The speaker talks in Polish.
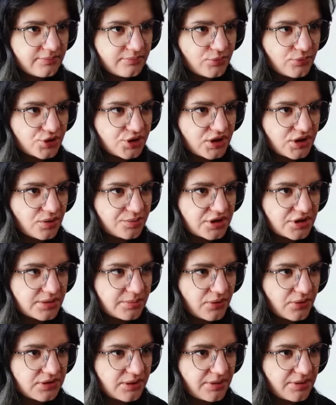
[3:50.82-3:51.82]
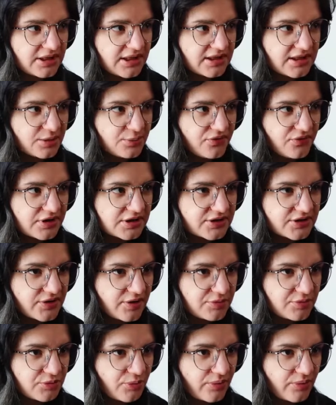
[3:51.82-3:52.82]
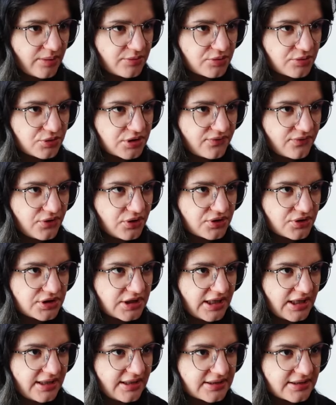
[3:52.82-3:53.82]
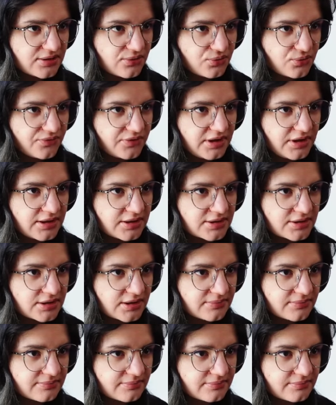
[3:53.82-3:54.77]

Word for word: Może i dobrze, że miał zamknięte, bo właśnie sobie przypomniałam, że muszę wyjąć te jajka z lodówki jeszcze.